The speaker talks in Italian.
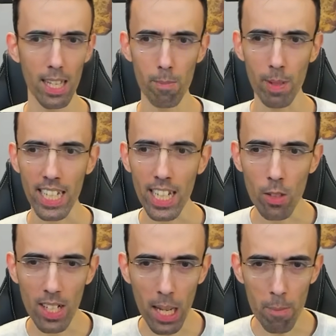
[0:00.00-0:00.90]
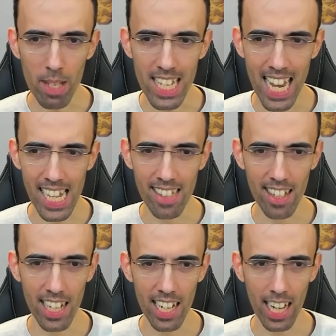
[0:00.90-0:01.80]
Perché non cambia niente
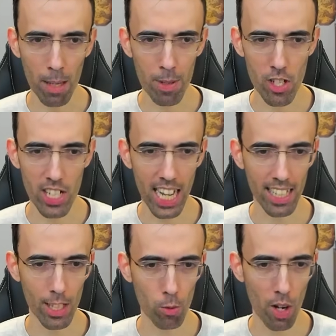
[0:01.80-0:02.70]
nella capacità del tuo